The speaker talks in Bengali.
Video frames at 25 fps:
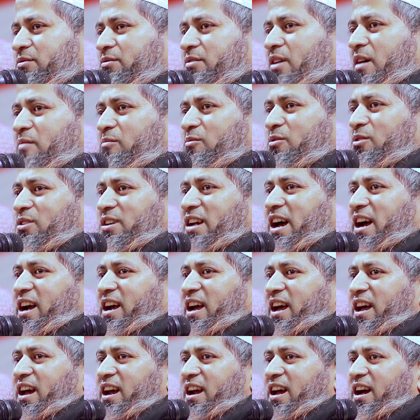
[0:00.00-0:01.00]
তা তো
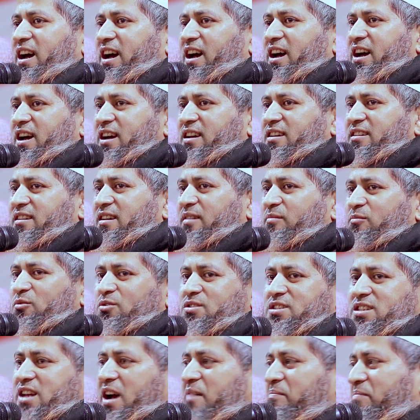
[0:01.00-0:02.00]
ঢাকায় আর
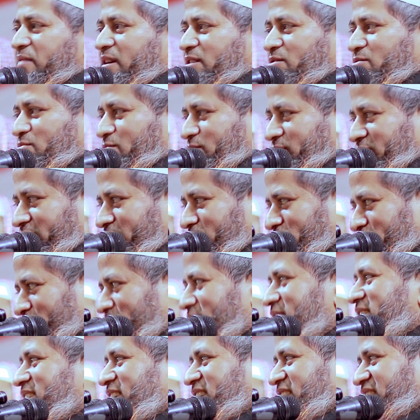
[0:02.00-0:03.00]
আমগো চাপার জোরটা একটু
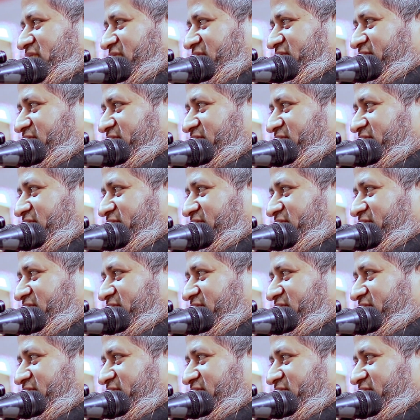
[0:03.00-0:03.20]
বেশি